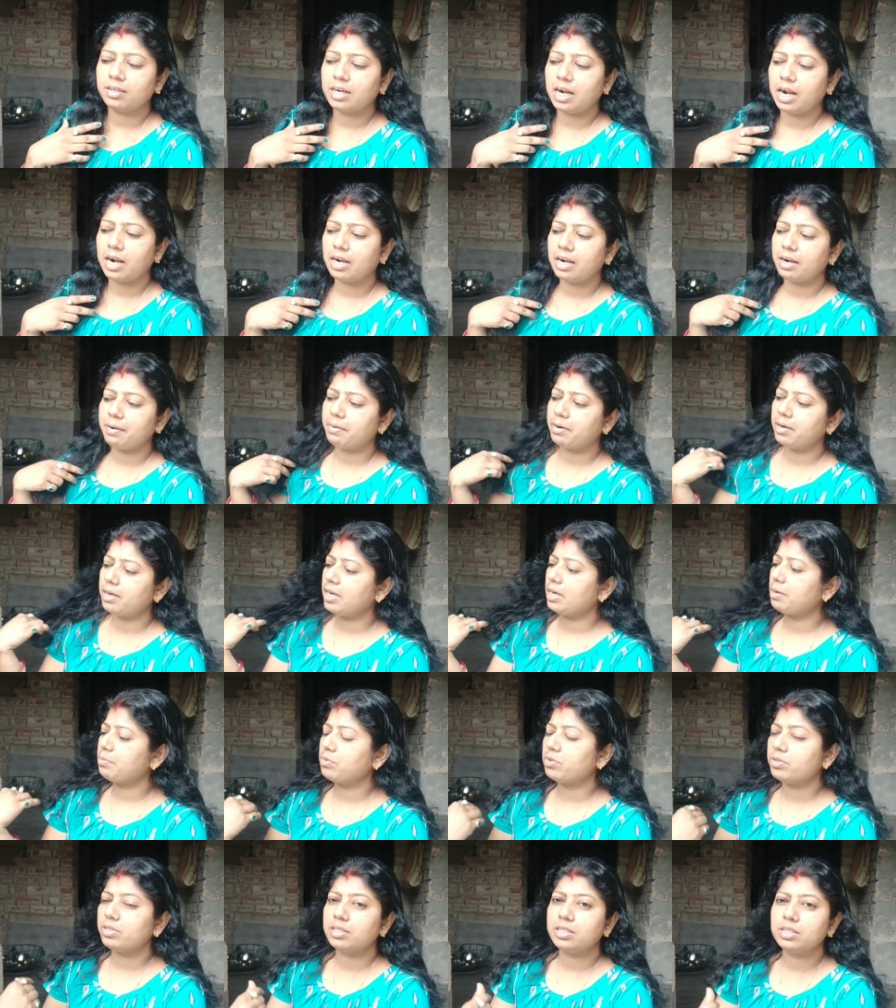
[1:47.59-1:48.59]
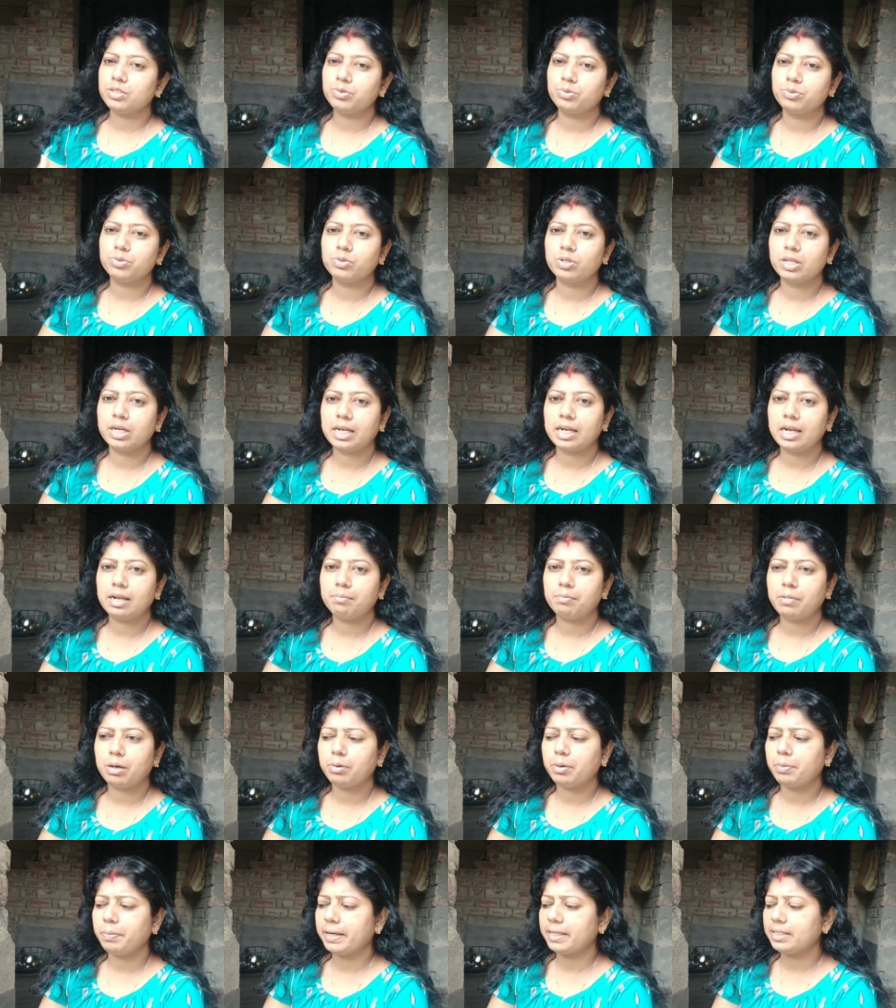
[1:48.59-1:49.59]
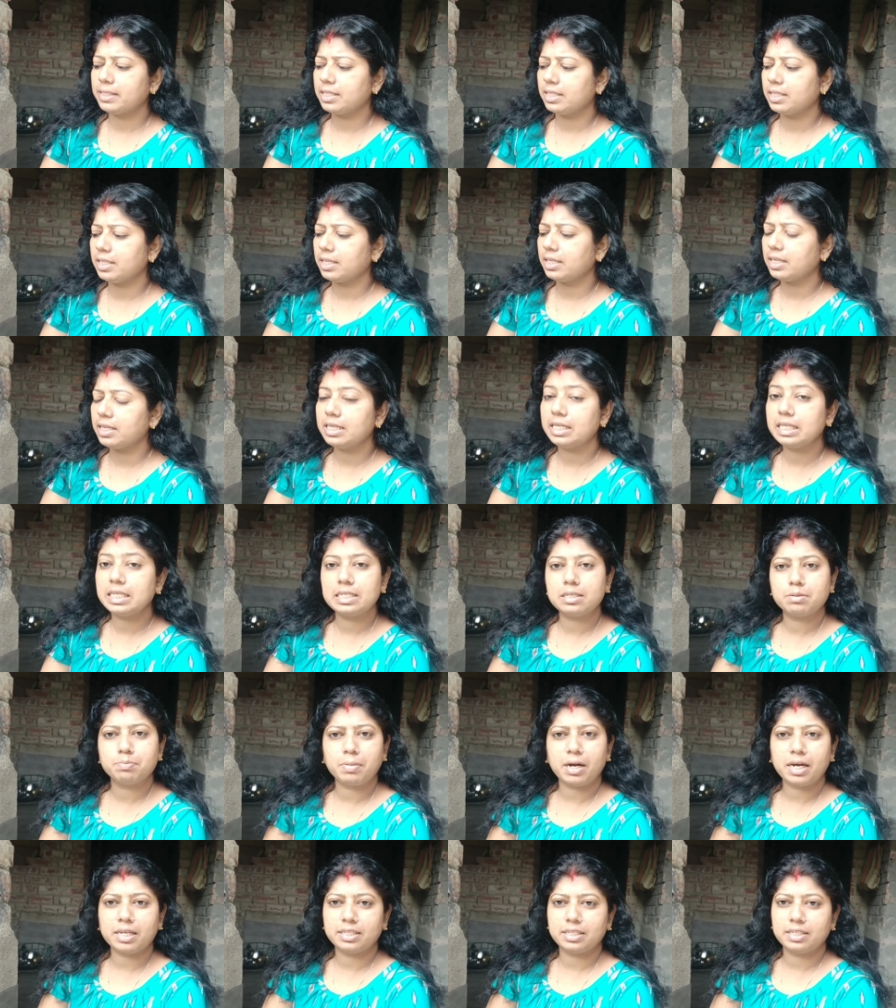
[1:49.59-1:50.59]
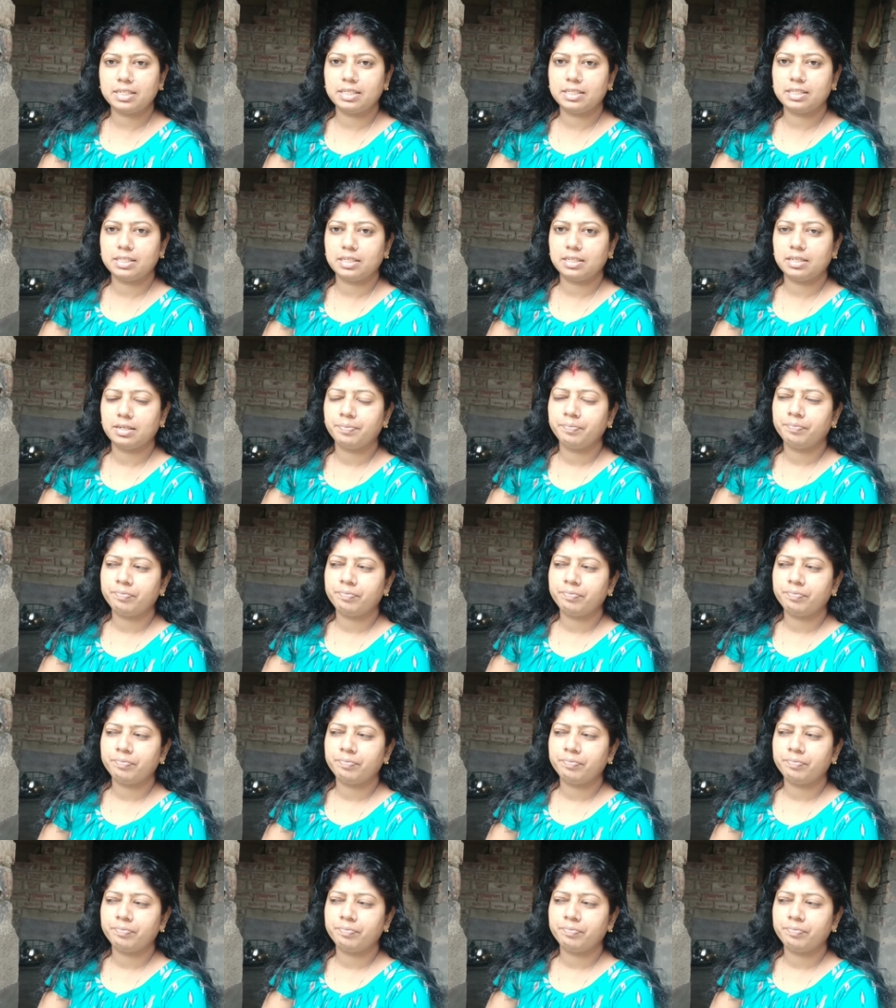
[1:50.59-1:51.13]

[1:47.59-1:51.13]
রান্নাবান্নার মধ্যে শুধু দেখলাম বাবা বাজার থেকে ইলিশ মাছ এনেছে